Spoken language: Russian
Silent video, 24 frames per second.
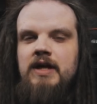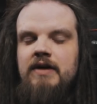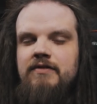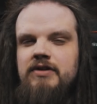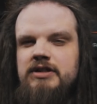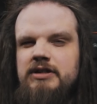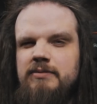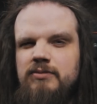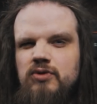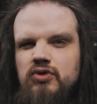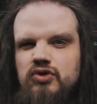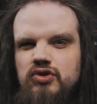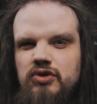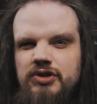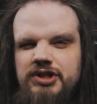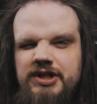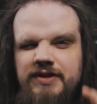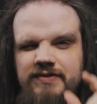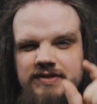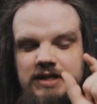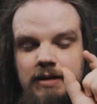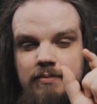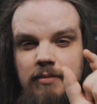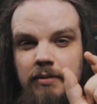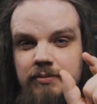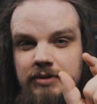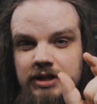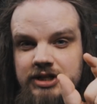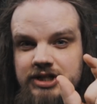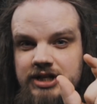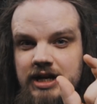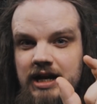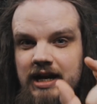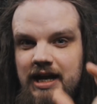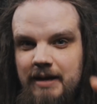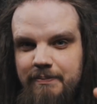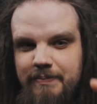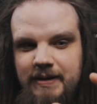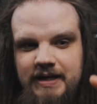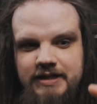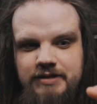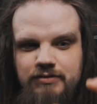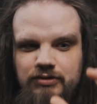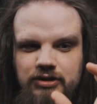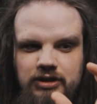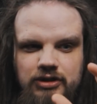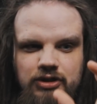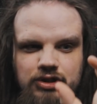А в этом кусочке в самом начале
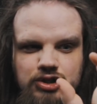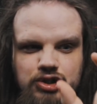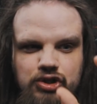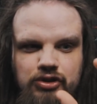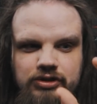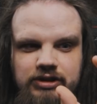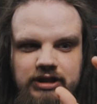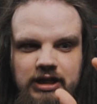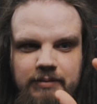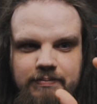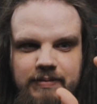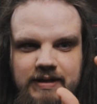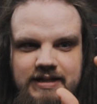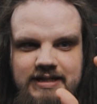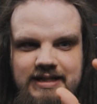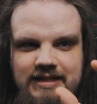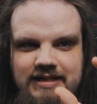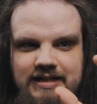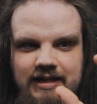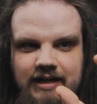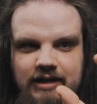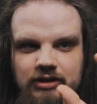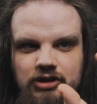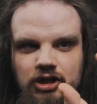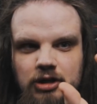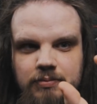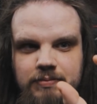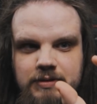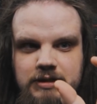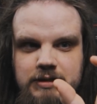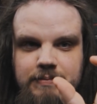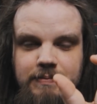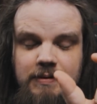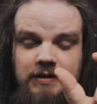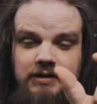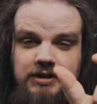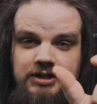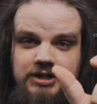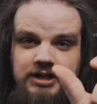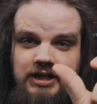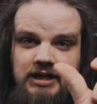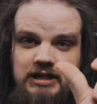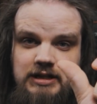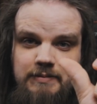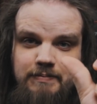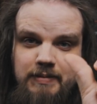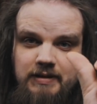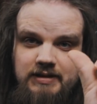опять вот эта четкая позиция, которая постепенно
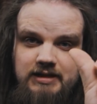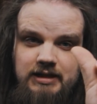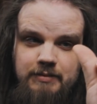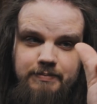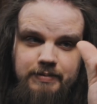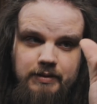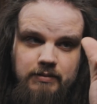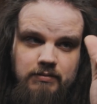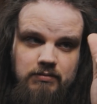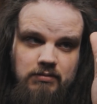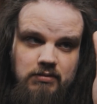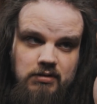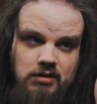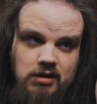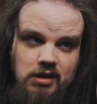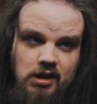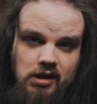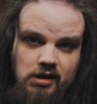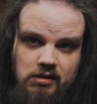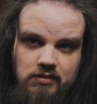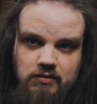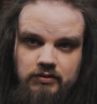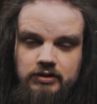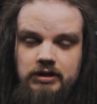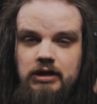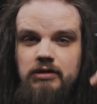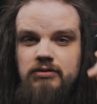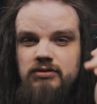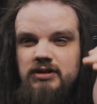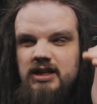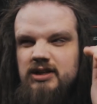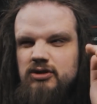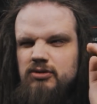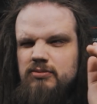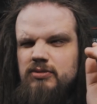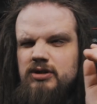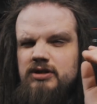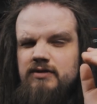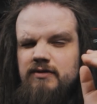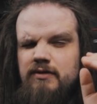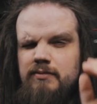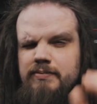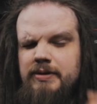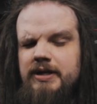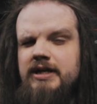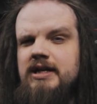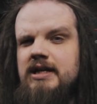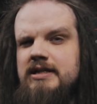начинает сползать. Прям вот так вот. Я думаю, это
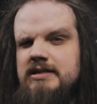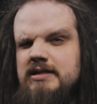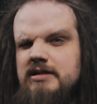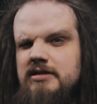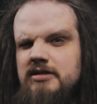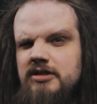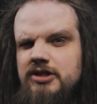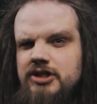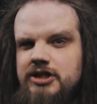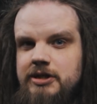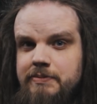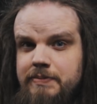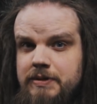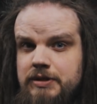вы прекрасно слышите.